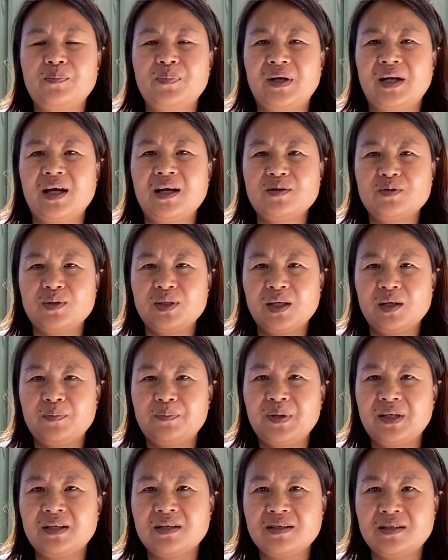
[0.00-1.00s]
本来说的要
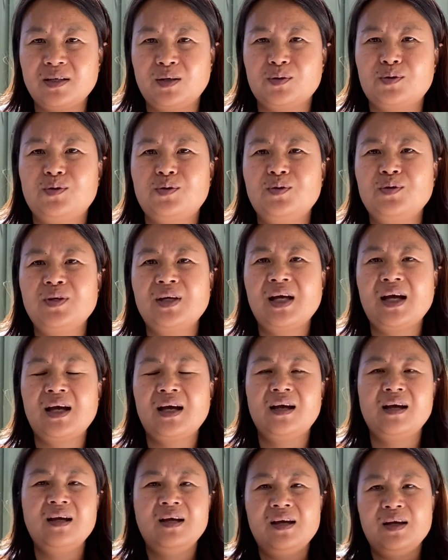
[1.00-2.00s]
变成小区
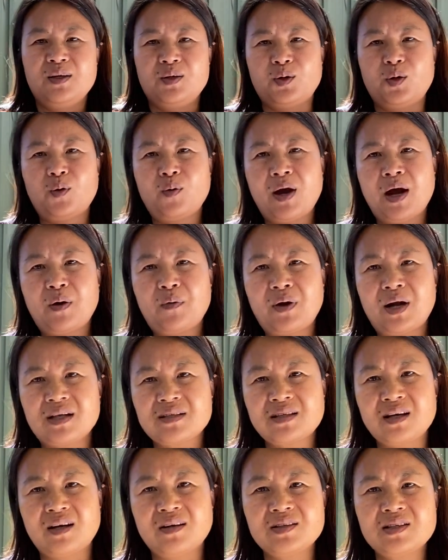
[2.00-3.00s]
呀，有花花
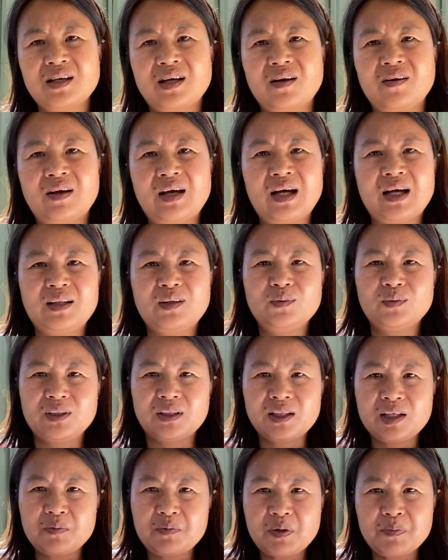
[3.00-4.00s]
草草啊，弄得
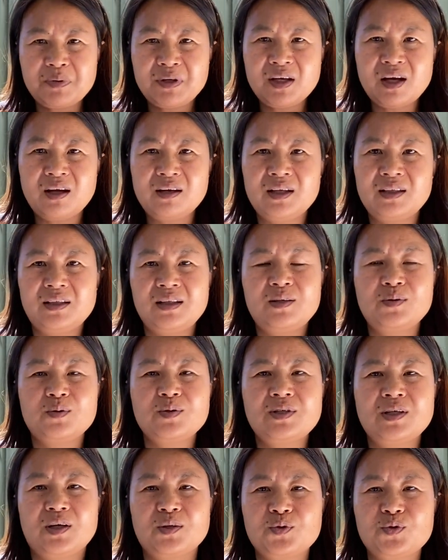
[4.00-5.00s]
特别漂亮的那种
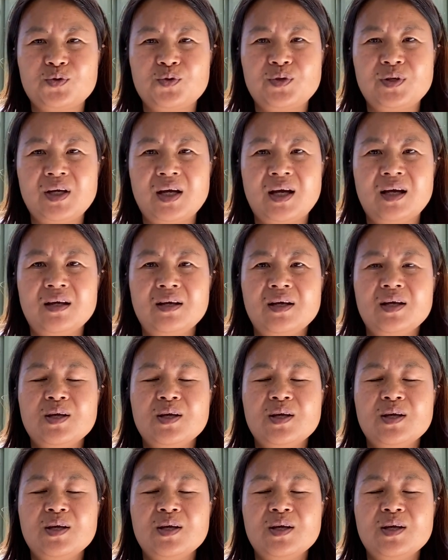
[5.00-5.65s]
小区呀。